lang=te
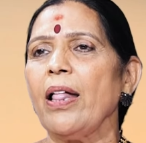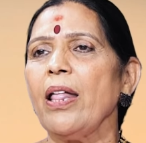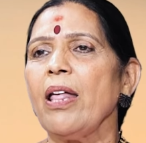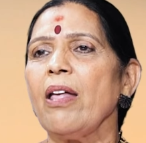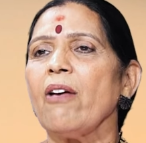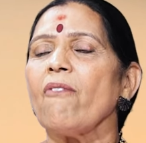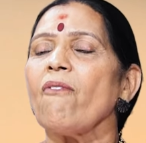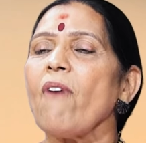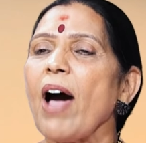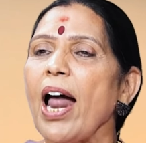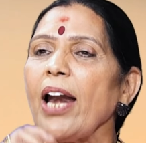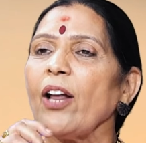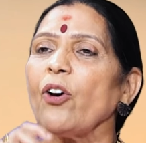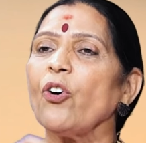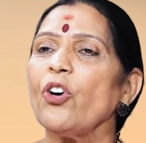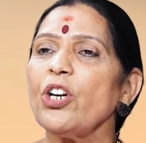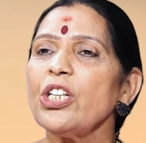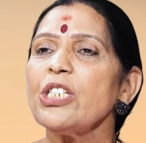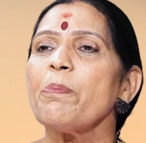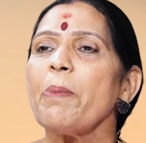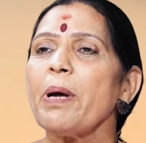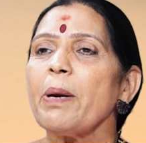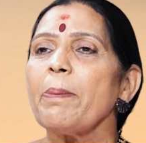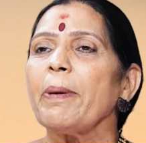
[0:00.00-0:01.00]
hmm. వాళ్ళ
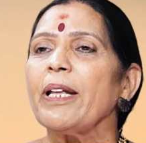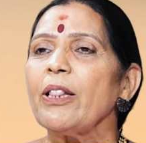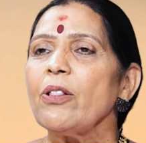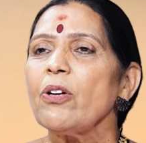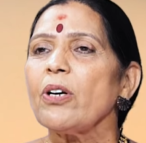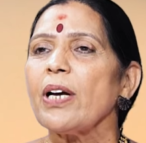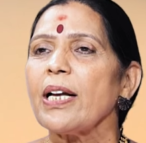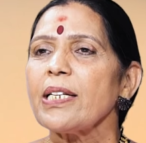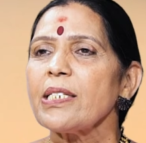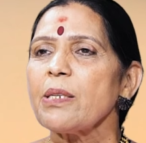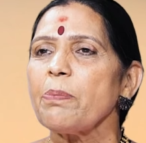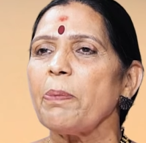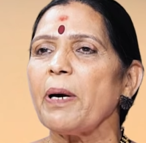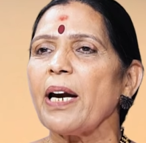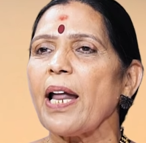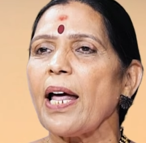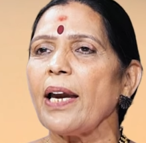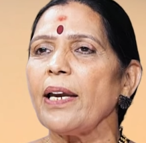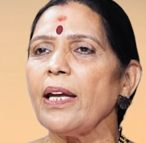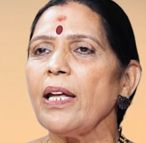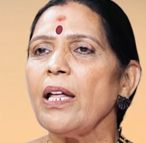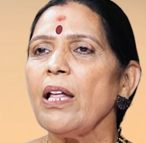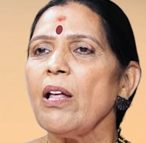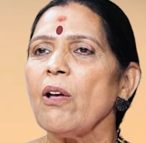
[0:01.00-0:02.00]
గురించి మనం ఎందుకు
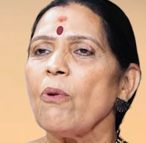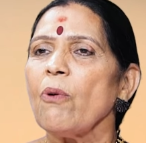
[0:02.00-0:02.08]
కష్టపడాలి